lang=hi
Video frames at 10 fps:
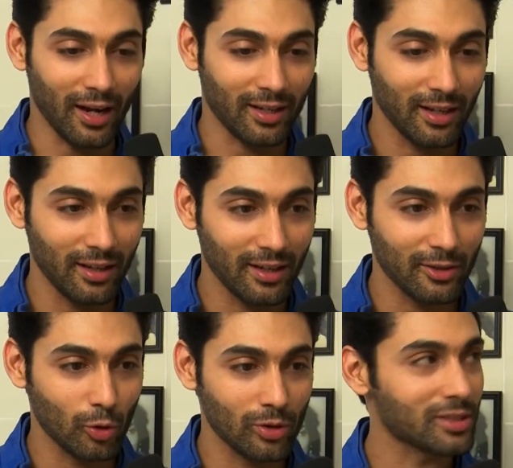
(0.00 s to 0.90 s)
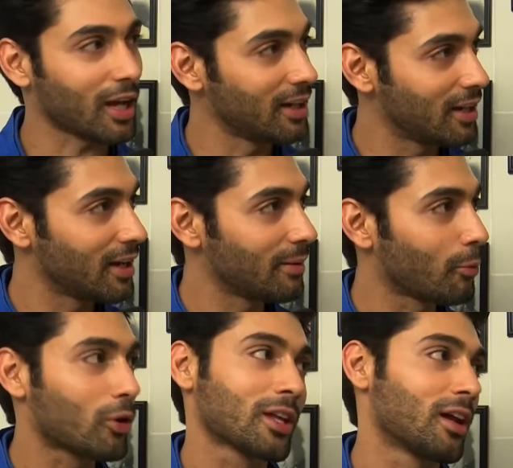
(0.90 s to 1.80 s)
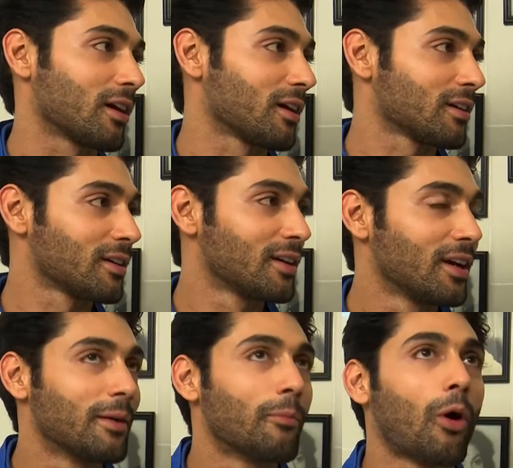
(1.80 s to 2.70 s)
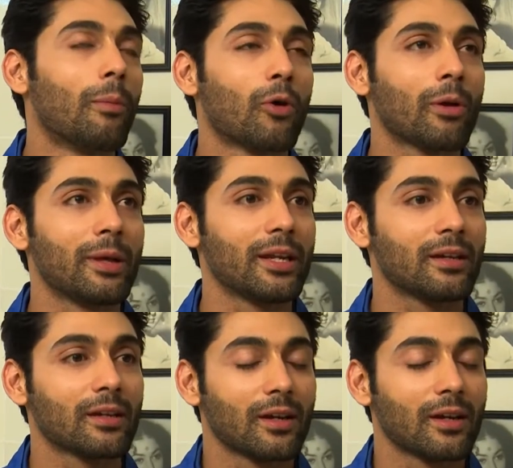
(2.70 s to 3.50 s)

एक्टिंग की जो स्टाइल है बहुत अलग है मोम और मेरी